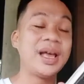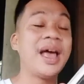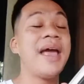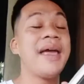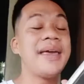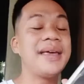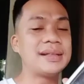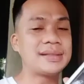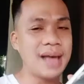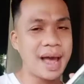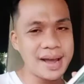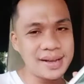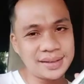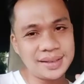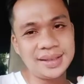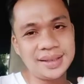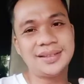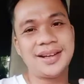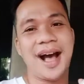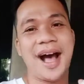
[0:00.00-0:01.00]

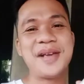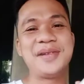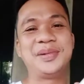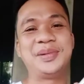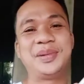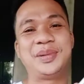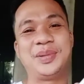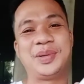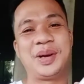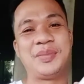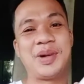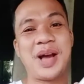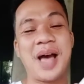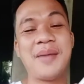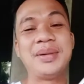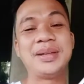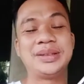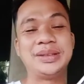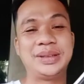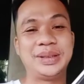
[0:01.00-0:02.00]
excited kaayo ko nga mogamit
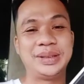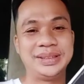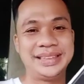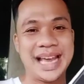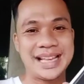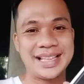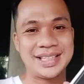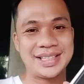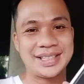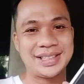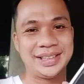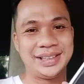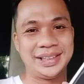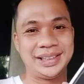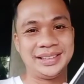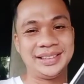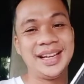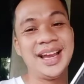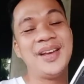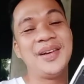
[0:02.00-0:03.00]
og condenser.